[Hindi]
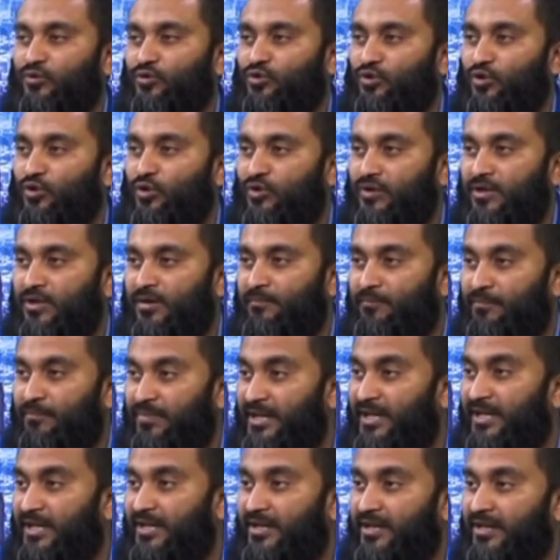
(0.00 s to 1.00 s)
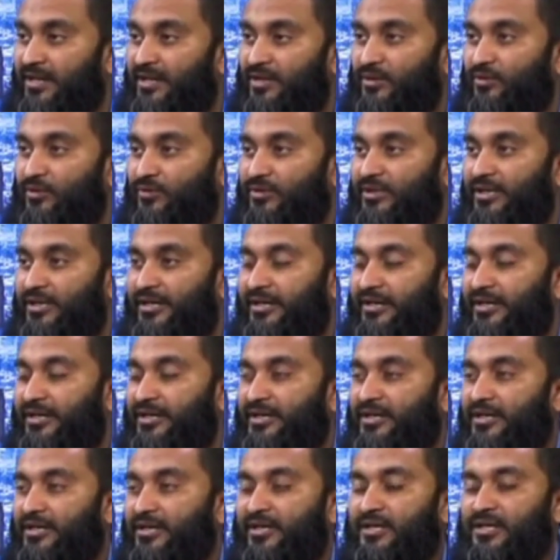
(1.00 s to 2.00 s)
कुछ लोग कंप्लेन कर रहे होते हैं
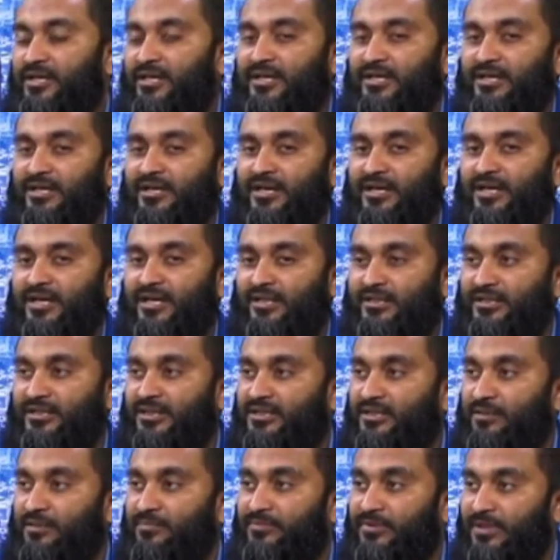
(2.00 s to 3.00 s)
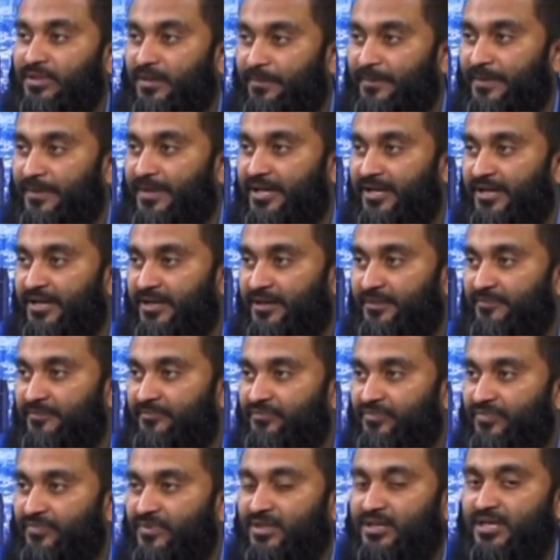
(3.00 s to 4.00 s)
कि जिसम तप रहा है
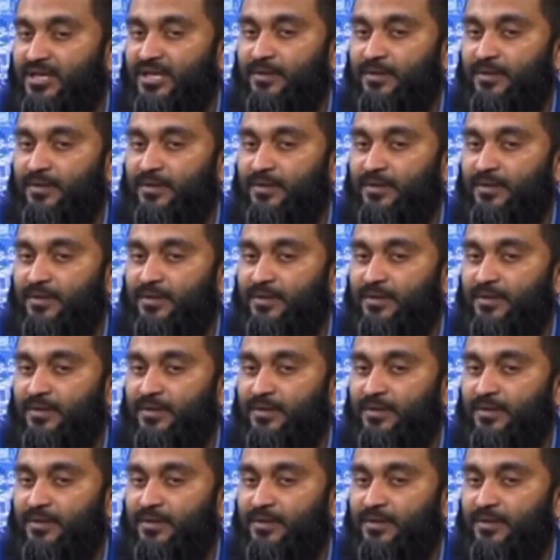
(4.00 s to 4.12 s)
हम्म।